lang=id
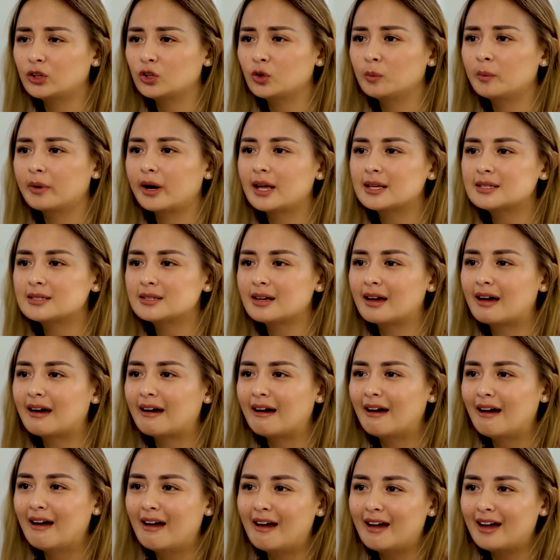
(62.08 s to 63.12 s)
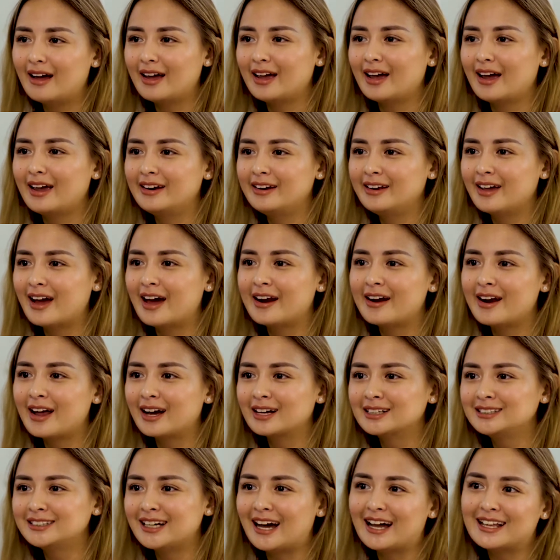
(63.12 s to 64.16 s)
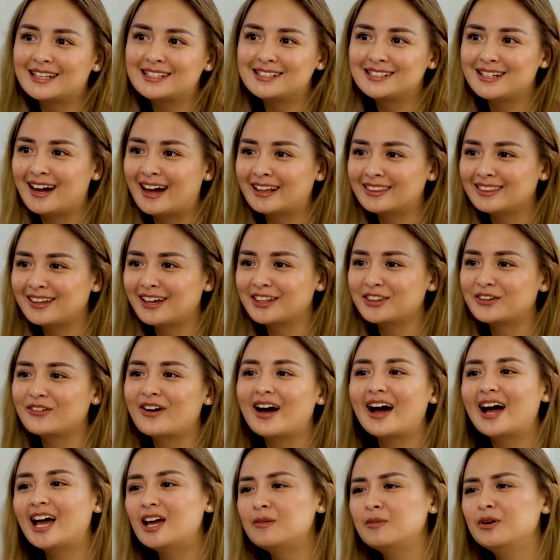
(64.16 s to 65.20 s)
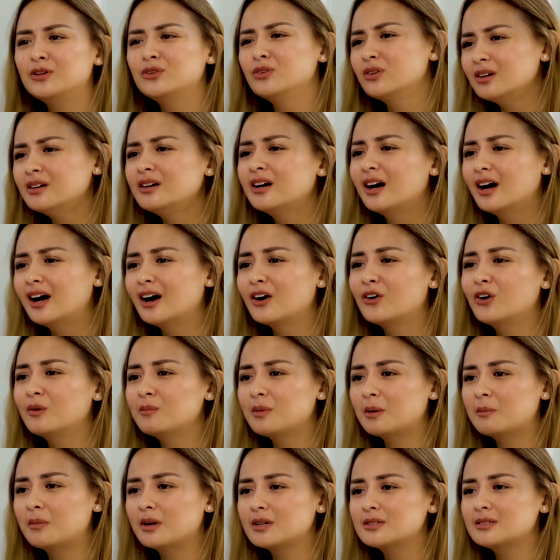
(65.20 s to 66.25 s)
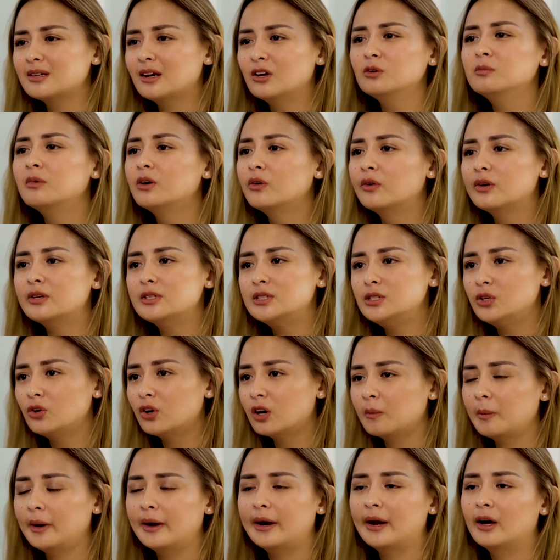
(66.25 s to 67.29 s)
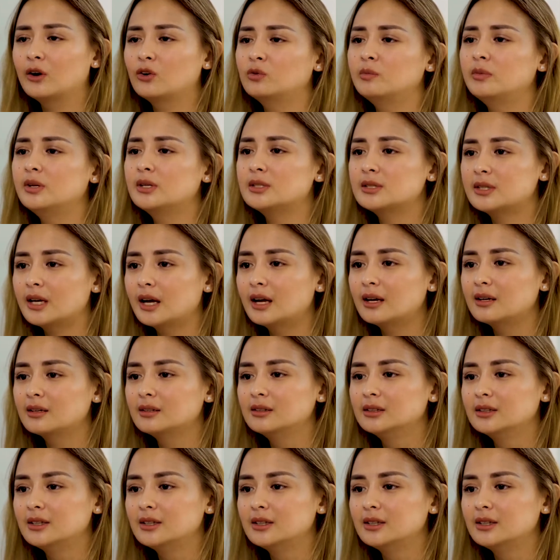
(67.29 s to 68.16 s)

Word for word: atau merasa ini anak cacat atau aib gitu enggak aku memang selalu bawa Zio kemana aku bisa